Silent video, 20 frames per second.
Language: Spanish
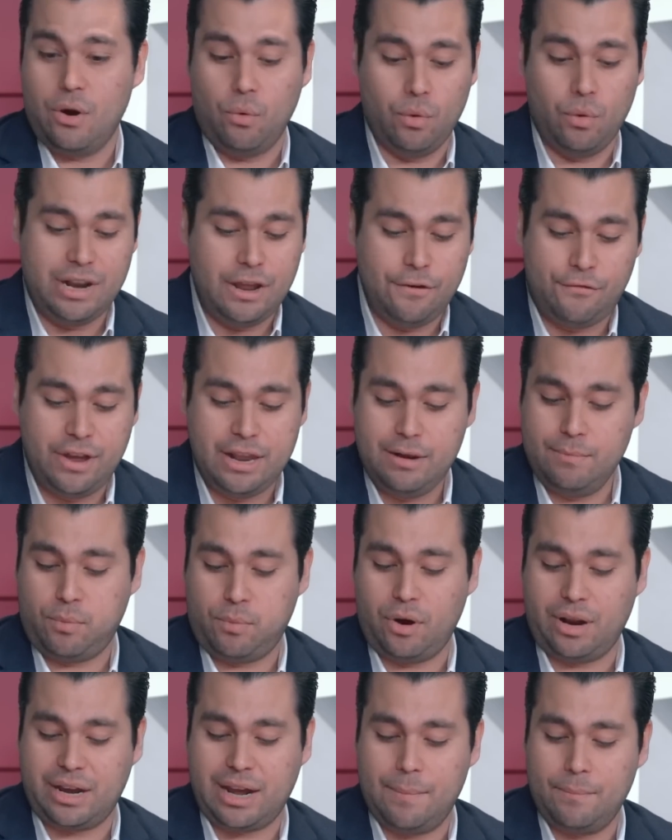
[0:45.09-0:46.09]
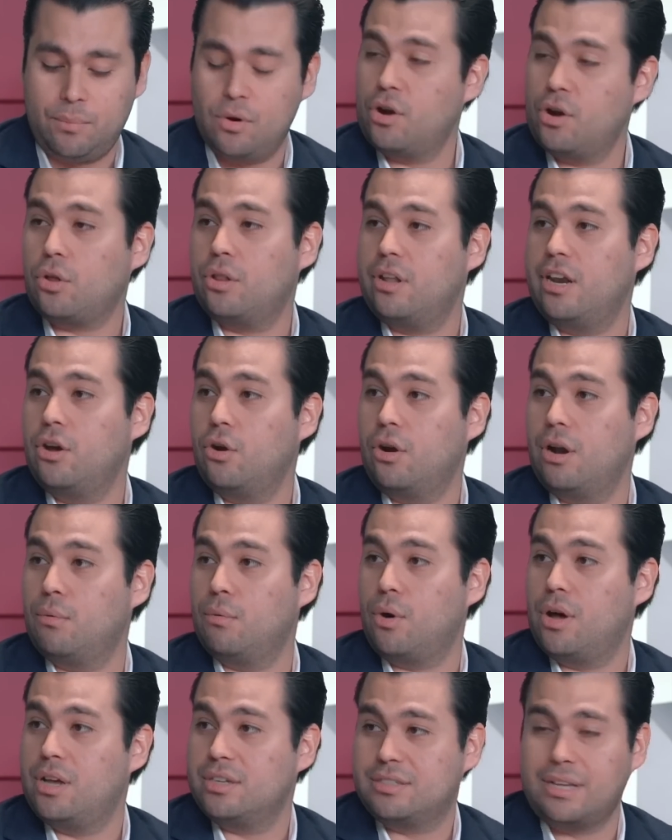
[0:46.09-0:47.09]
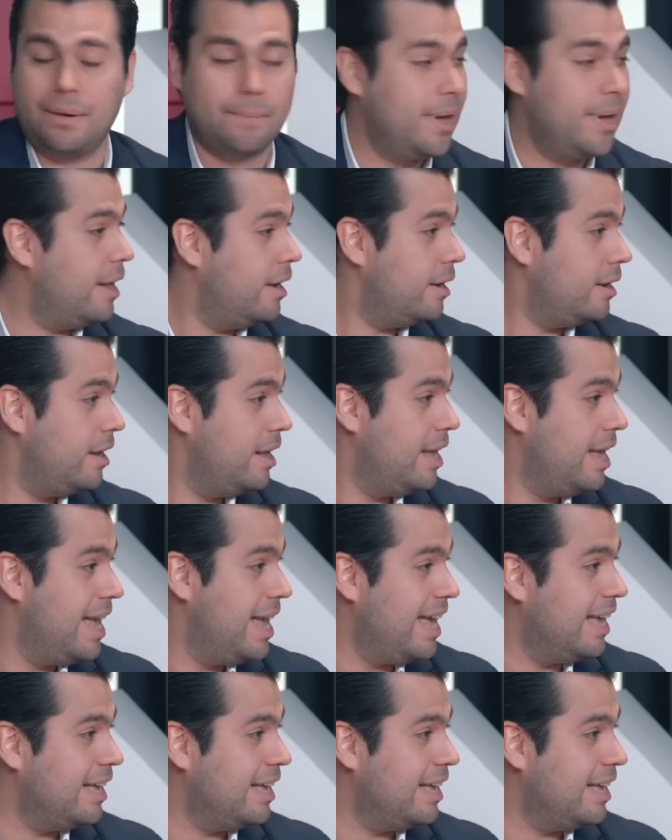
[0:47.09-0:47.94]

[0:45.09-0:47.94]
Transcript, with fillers: Unifin, por ejemplo, de Rodrigo Leboas también. O